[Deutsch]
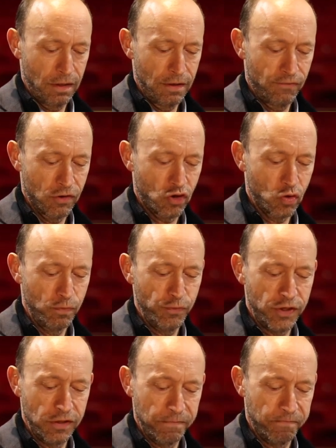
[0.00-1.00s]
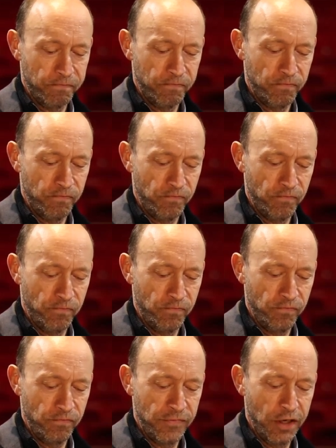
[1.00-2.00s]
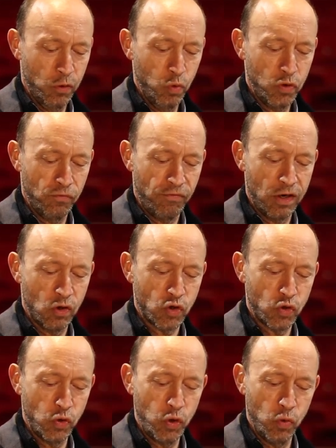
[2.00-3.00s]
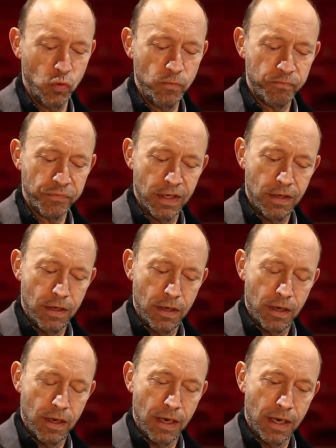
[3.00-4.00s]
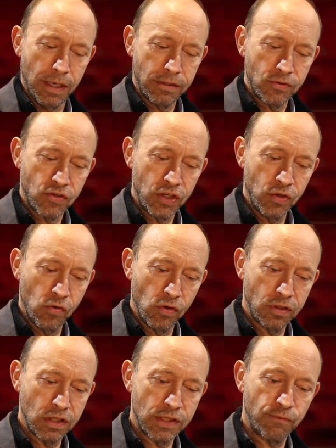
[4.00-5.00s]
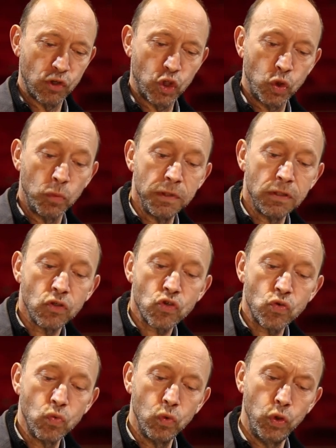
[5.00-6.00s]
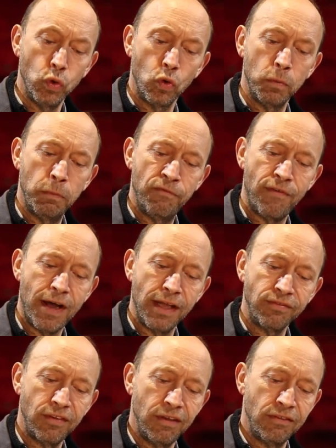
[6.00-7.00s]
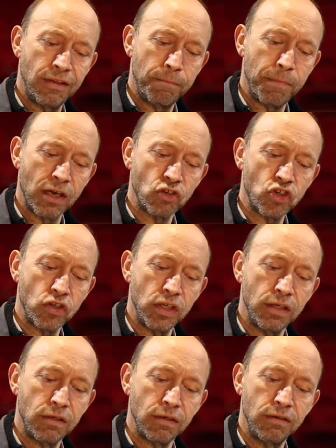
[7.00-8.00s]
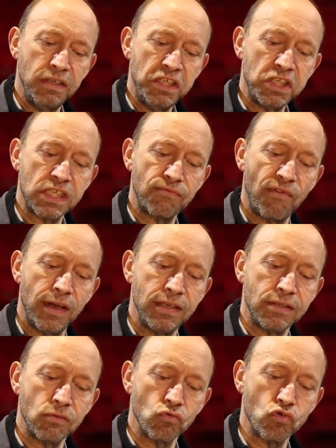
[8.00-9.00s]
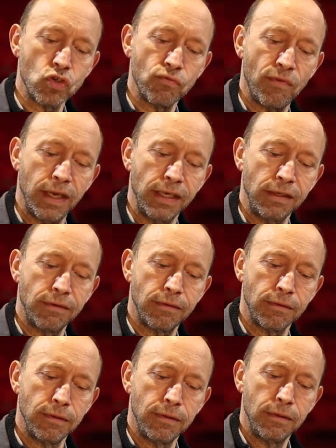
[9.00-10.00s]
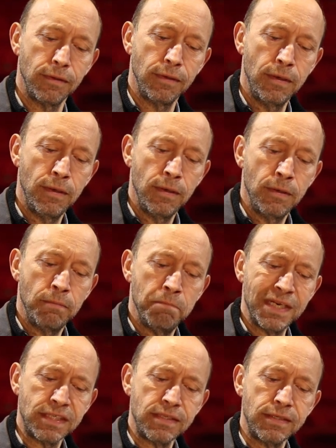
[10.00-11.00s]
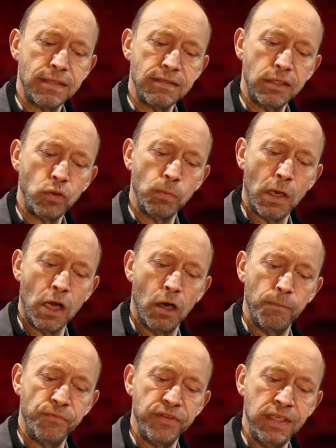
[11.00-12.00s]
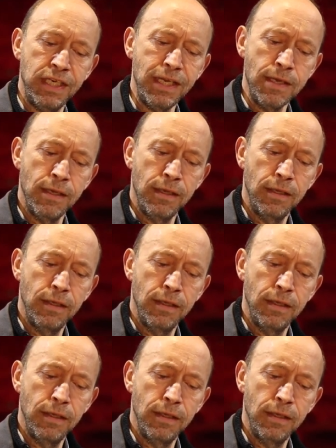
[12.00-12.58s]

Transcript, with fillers: Er verstummte. Der Gute war noch so jung, er hatte sich noch das Verstummen des Schuljungen bewahrt, der in der Bank steht, nichts weiß und schweigt. Messen Sie sich überhaupt nie?